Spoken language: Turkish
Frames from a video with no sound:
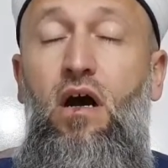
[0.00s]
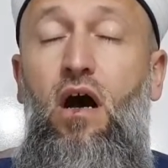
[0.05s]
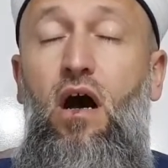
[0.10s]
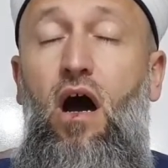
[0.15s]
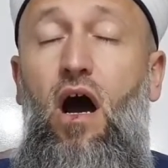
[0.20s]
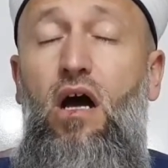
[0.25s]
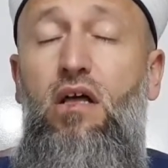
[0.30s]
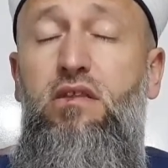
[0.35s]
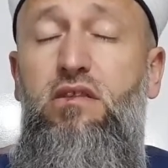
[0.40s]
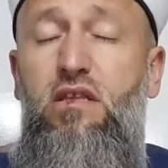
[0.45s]

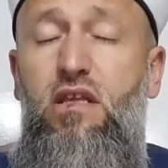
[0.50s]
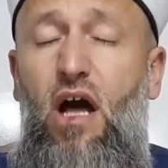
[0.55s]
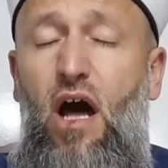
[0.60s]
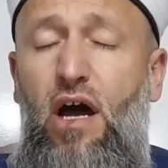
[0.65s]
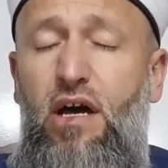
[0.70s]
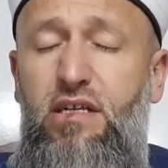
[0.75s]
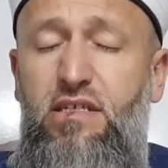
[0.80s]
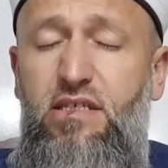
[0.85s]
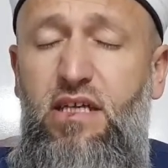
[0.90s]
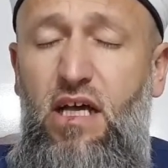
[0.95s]

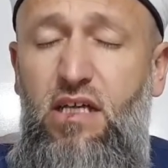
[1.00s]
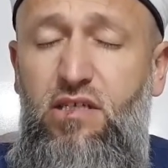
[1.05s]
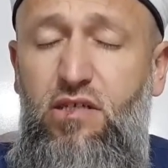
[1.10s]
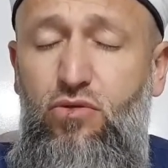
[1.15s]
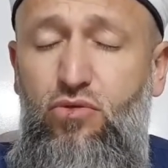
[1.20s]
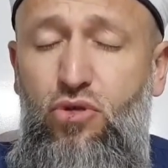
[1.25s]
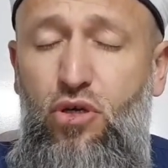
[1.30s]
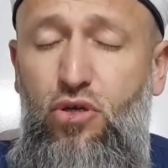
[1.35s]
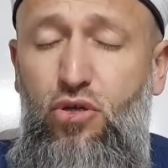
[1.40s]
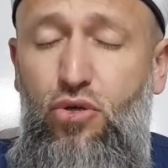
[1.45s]
Allah rızası
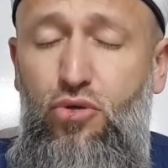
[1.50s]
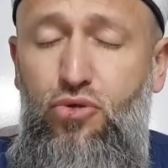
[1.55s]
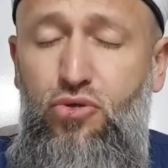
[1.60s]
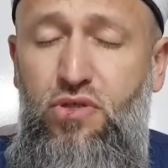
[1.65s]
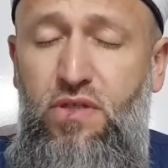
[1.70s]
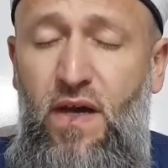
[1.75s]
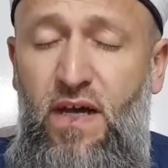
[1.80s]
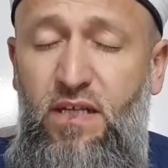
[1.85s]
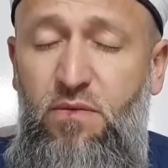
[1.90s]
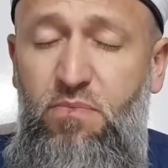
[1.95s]
uyarıyoruz.
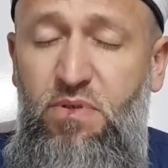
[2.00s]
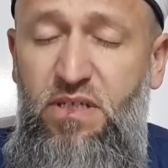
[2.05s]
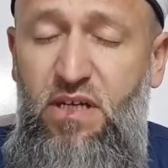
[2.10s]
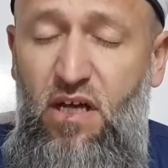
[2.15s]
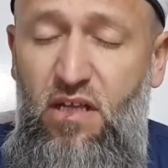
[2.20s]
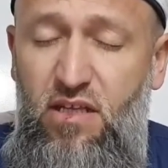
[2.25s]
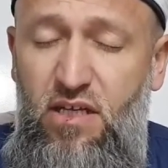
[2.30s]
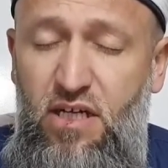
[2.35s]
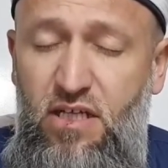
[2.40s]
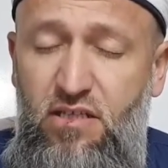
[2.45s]
Tedbir
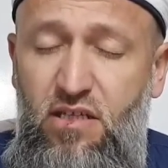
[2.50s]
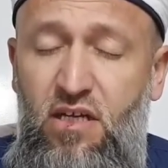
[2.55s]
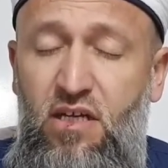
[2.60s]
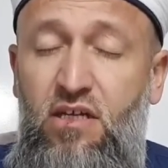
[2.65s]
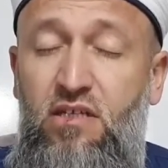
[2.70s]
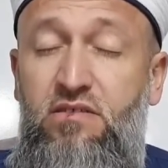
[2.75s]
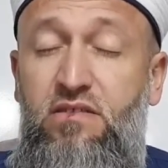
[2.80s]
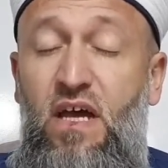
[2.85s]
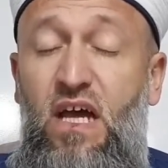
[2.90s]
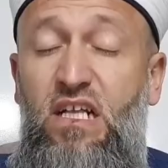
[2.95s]
alın,
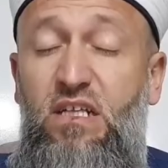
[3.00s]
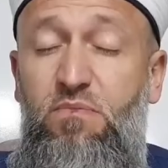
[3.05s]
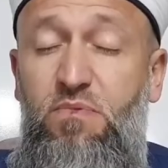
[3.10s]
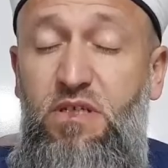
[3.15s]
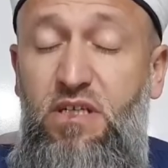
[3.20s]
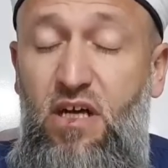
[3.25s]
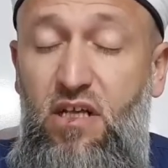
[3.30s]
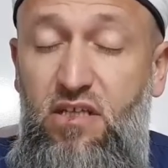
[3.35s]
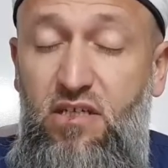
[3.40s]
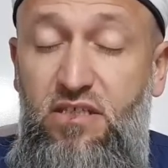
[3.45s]
tedbir
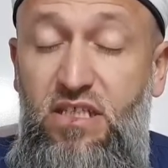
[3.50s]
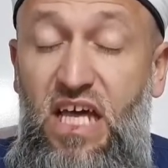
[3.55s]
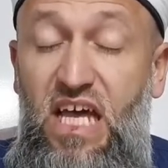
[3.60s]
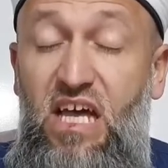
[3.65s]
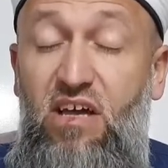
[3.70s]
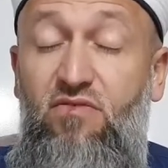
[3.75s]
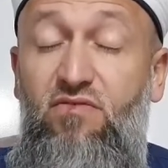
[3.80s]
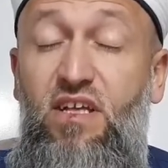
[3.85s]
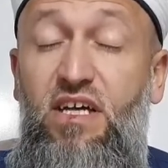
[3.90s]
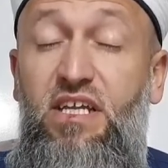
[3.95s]
alın,
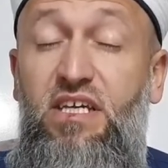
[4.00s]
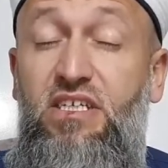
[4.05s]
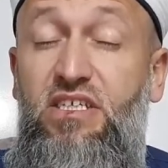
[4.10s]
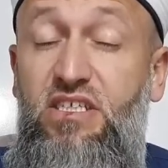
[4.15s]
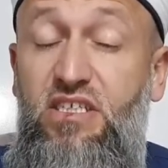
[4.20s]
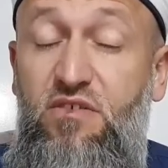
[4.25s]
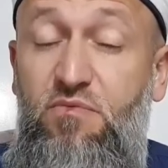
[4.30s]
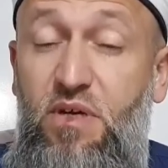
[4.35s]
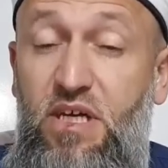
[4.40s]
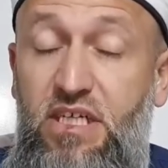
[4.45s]
evlere
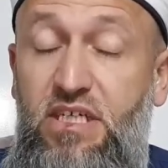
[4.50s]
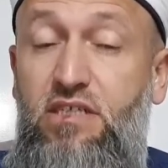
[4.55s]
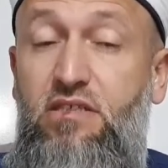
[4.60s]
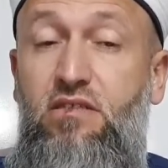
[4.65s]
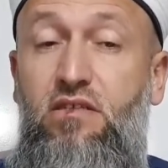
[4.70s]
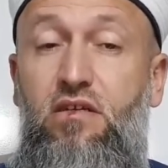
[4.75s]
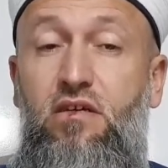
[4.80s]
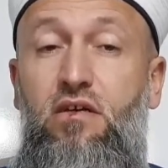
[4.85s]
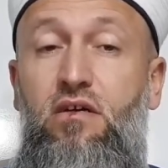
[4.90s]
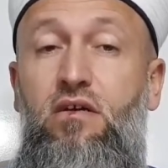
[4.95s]

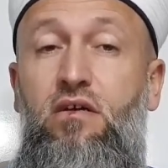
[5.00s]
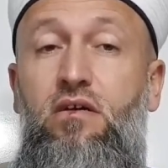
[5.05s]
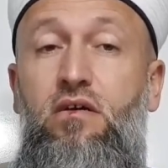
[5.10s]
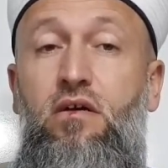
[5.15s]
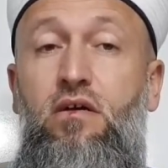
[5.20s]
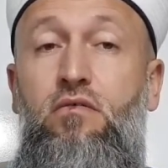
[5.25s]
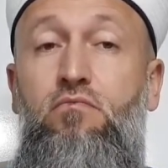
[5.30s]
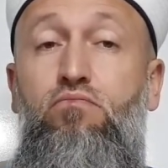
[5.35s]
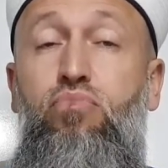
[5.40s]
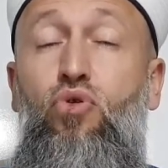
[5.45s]
girmeyin.
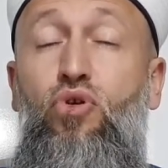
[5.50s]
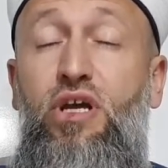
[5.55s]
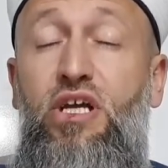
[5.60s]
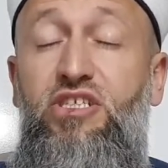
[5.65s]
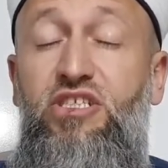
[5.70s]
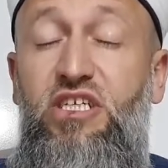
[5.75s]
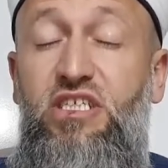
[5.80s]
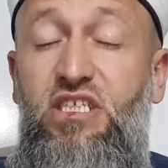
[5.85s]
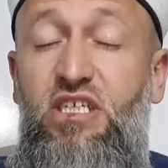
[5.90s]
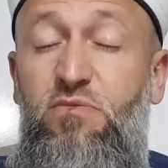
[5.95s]
Bu
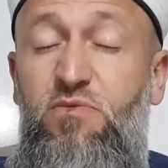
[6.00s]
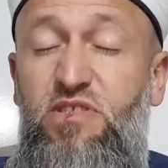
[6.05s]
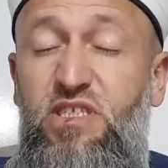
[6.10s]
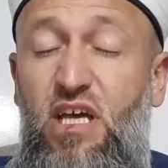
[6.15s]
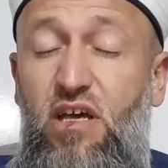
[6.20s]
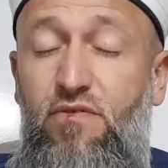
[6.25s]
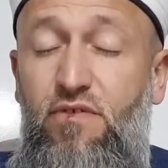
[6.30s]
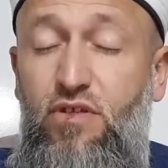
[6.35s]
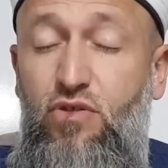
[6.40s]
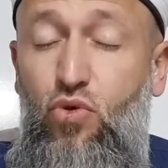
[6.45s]
gece kimse
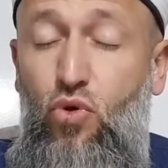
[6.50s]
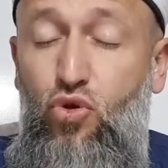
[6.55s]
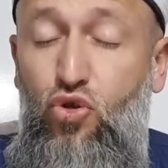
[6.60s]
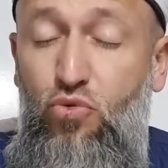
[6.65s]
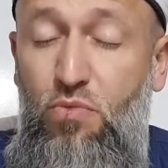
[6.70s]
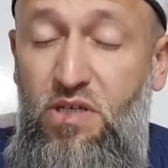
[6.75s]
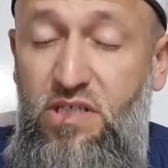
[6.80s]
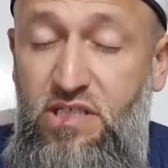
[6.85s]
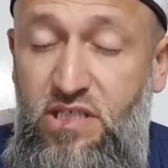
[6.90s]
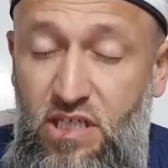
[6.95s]
evinde
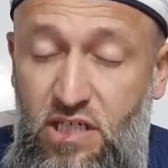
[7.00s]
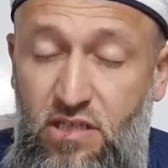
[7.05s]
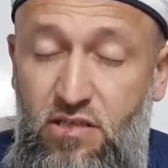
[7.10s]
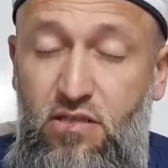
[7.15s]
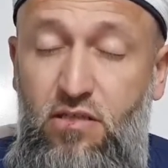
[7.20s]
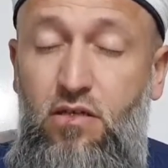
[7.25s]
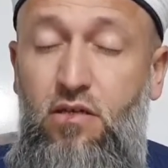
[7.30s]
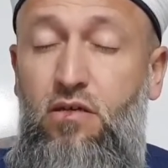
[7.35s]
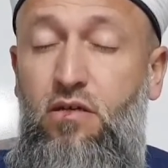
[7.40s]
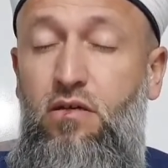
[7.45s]
uyumasın.
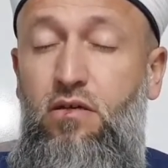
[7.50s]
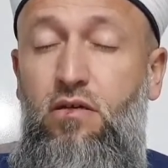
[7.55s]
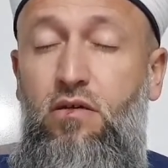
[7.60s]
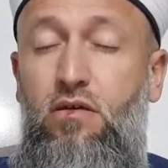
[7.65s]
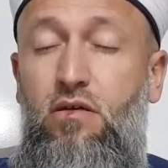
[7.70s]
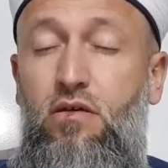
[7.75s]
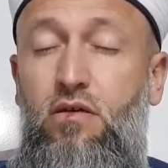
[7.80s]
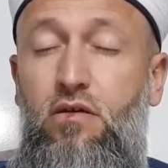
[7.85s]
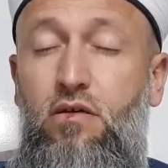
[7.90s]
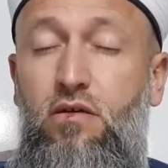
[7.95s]

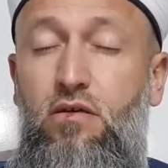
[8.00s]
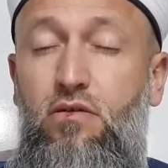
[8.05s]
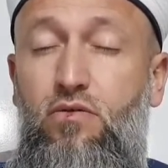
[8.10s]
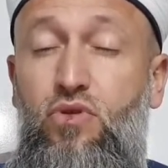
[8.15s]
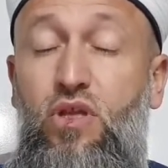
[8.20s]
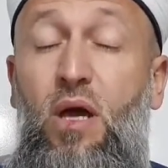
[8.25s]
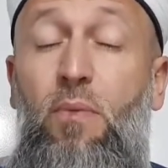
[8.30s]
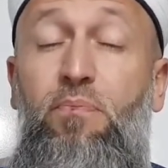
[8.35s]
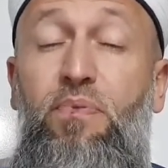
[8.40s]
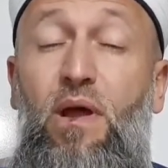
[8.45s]

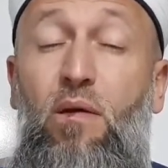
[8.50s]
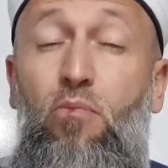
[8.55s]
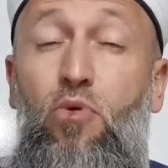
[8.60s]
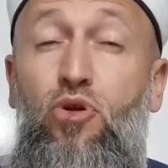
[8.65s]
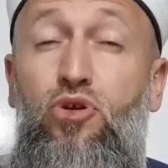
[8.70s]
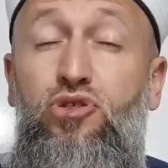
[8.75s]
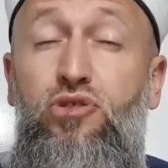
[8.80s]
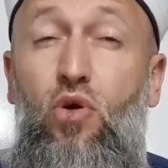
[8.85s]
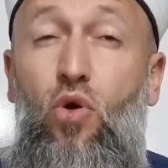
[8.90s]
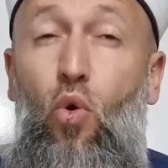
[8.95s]
Deprem
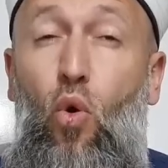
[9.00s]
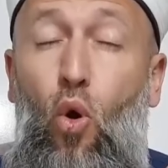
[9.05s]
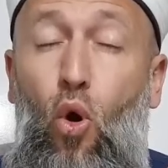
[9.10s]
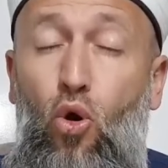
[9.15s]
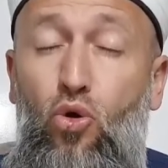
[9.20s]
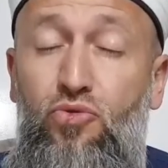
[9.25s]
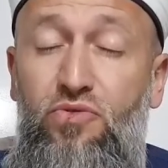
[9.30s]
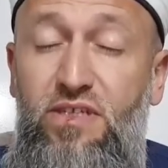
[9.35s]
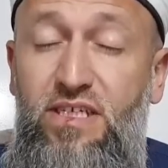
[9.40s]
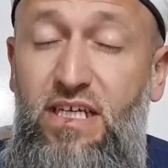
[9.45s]
bölgesinde
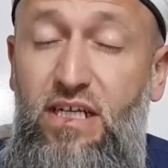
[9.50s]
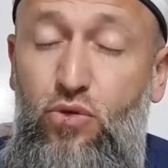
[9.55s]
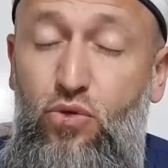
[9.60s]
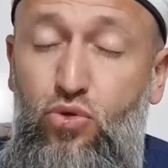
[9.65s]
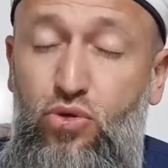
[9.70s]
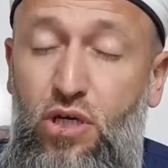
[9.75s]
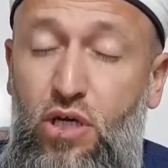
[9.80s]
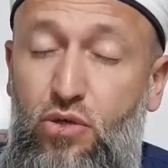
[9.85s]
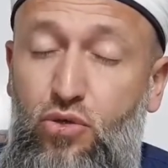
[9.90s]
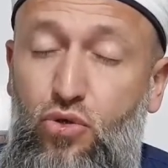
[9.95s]
10 ili
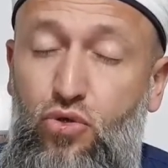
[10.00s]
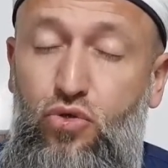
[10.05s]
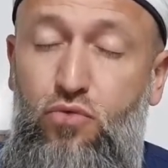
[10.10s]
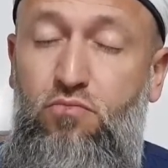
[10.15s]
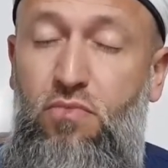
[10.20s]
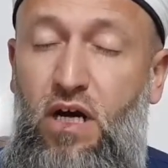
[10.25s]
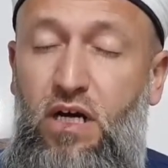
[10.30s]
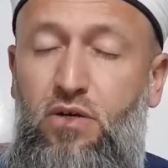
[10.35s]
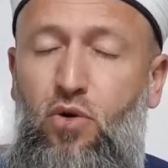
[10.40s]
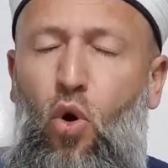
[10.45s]
uyarıyorum
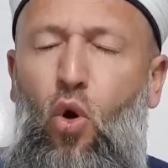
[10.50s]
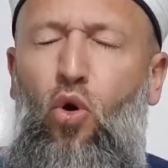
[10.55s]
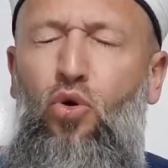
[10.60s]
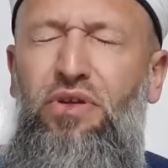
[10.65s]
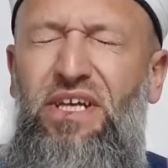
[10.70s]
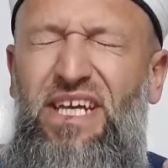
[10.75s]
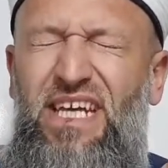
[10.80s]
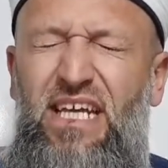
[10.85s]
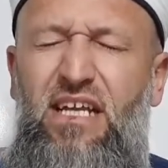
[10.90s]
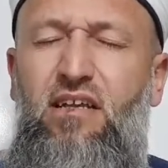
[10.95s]
bak. 10
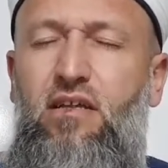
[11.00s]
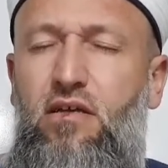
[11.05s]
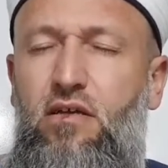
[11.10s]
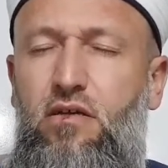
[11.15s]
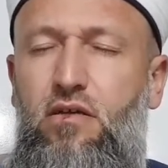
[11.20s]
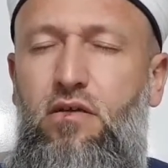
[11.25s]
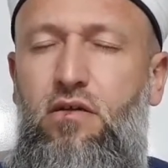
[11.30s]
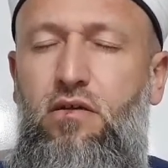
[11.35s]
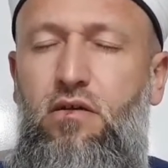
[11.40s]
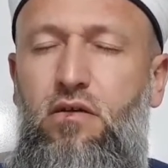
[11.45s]
il.
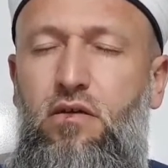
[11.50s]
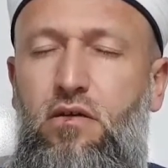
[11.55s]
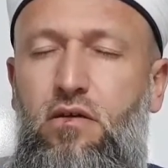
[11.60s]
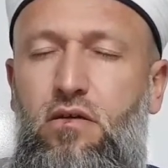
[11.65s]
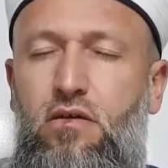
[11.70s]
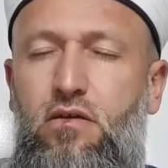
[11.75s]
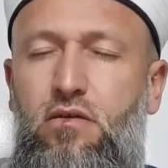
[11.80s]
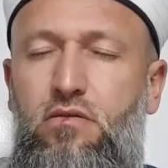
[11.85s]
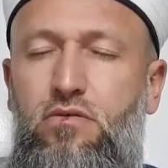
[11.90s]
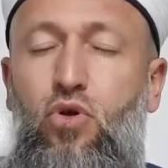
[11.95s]

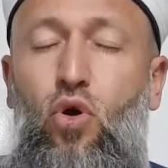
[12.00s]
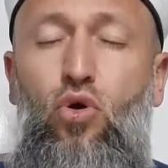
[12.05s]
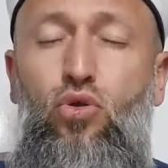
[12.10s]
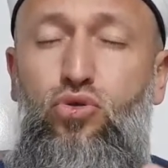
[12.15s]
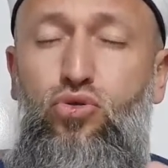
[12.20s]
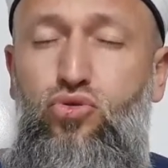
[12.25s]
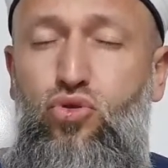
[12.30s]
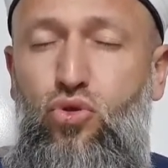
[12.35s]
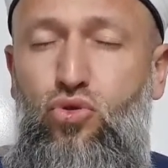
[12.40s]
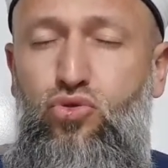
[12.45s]
Ne
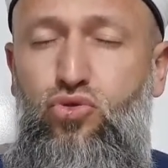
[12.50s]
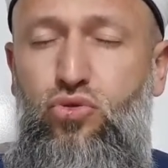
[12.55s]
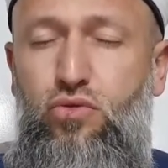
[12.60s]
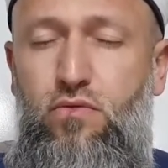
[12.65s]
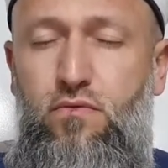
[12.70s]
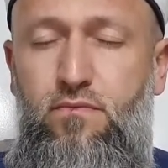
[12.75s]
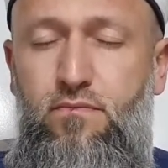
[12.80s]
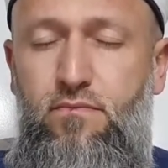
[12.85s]
olursa olsun.